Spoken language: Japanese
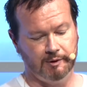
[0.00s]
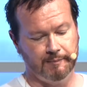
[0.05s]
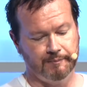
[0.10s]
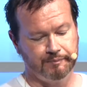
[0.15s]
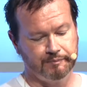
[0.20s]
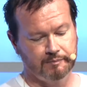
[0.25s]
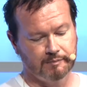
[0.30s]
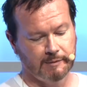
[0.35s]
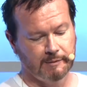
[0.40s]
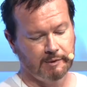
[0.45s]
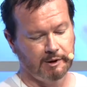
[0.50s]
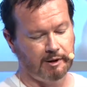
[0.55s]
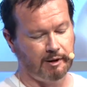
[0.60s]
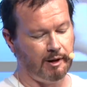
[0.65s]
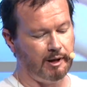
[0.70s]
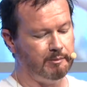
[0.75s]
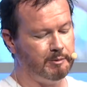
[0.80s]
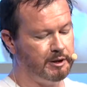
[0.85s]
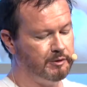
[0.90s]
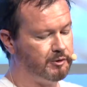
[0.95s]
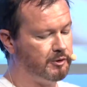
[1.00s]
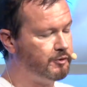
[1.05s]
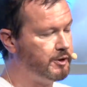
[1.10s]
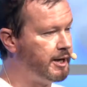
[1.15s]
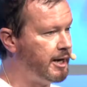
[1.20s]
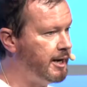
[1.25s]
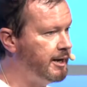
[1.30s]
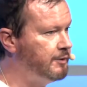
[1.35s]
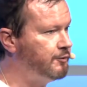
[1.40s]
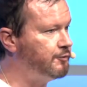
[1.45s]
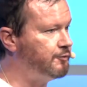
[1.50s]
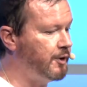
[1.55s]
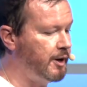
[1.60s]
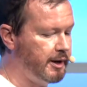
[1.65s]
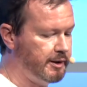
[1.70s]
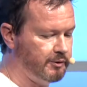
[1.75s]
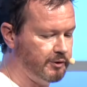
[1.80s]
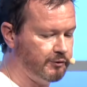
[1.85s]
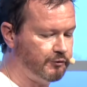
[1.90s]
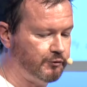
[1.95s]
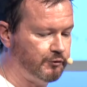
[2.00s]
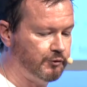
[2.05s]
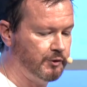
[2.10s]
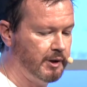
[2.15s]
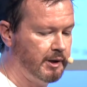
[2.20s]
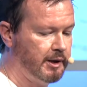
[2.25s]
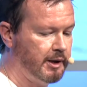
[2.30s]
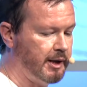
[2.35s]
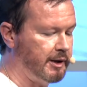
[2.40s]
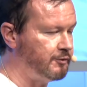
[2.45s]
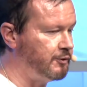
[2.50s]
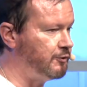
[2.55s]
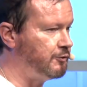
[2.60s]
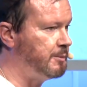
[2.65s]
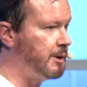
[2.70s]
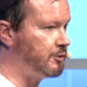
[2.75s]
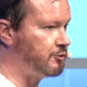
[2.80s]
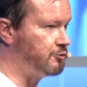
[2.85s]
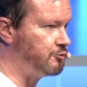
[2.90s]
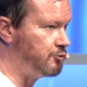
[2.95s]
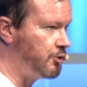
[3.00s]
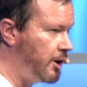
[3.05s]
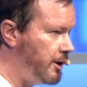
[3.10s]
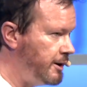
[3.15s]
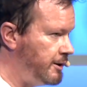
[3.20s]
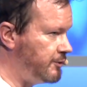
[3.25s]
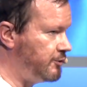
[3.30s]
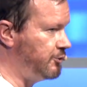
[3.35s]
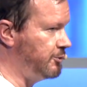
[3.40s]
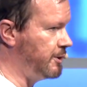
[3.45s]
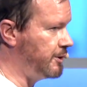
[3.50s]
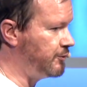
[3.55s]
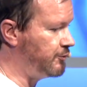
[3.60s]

ただこれは生きる権利が同じだと言ってるわけではありません